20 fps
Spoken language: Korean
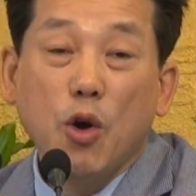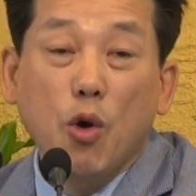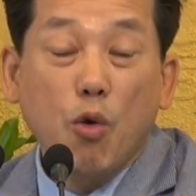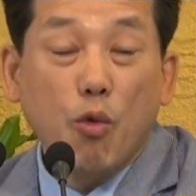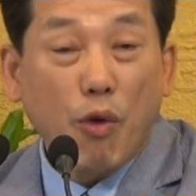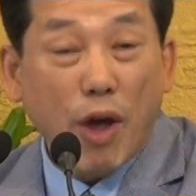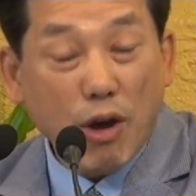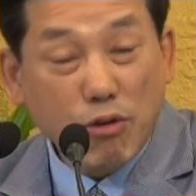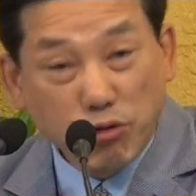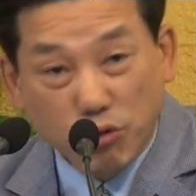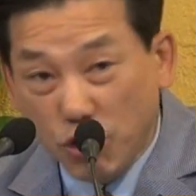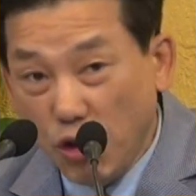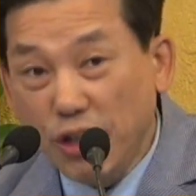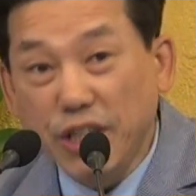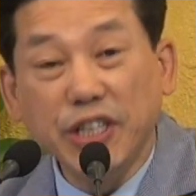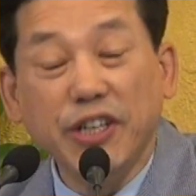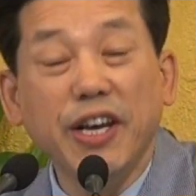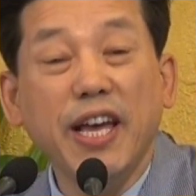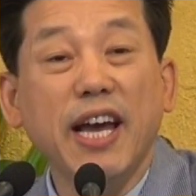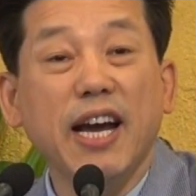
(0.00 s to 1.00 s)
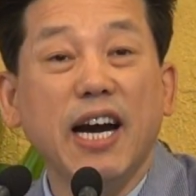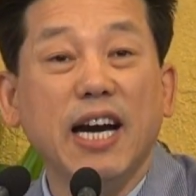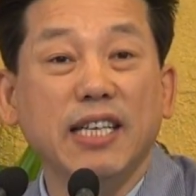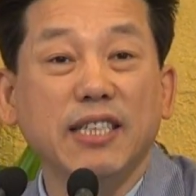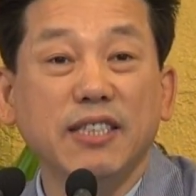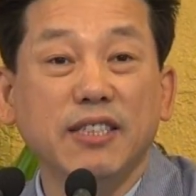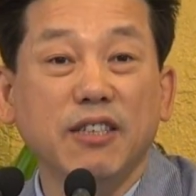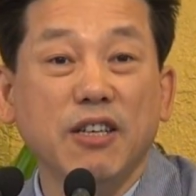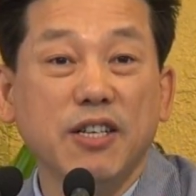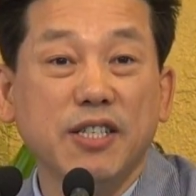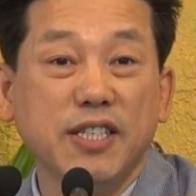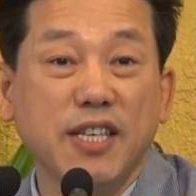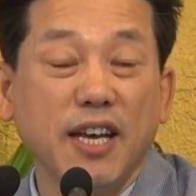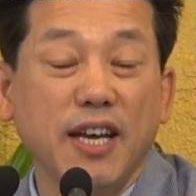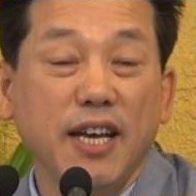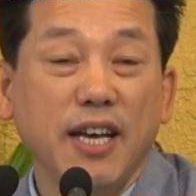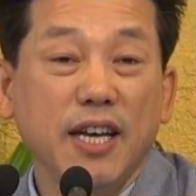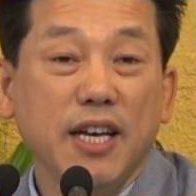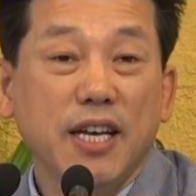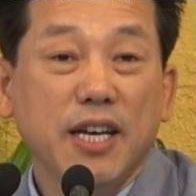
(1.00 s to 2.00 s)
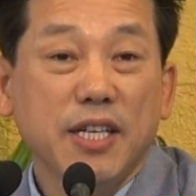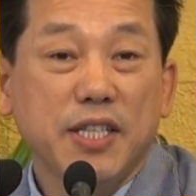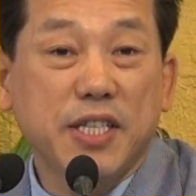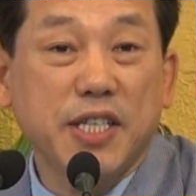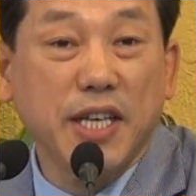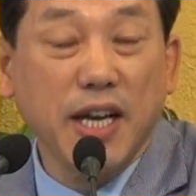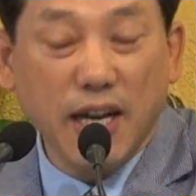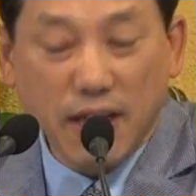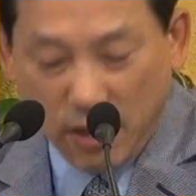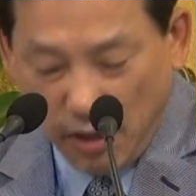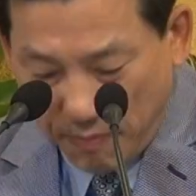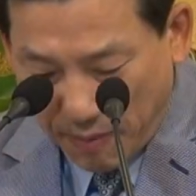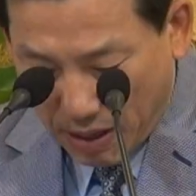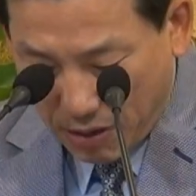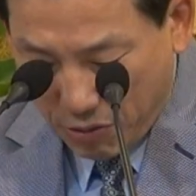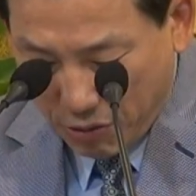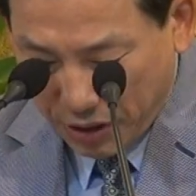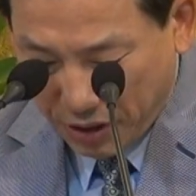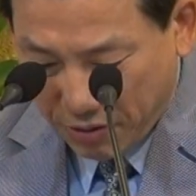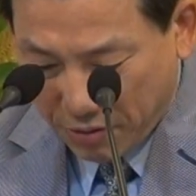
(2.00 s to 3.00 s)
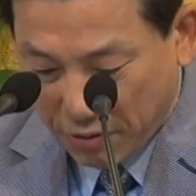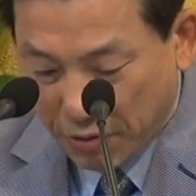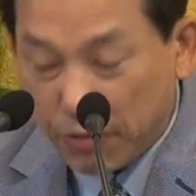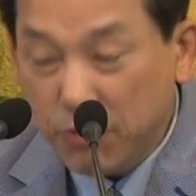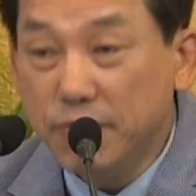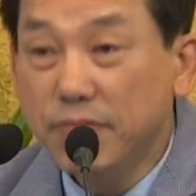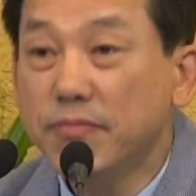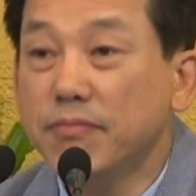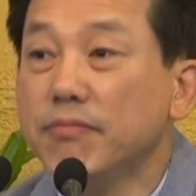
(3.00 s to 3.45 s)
외국으로 여행하는 것에 제한을 받고 있고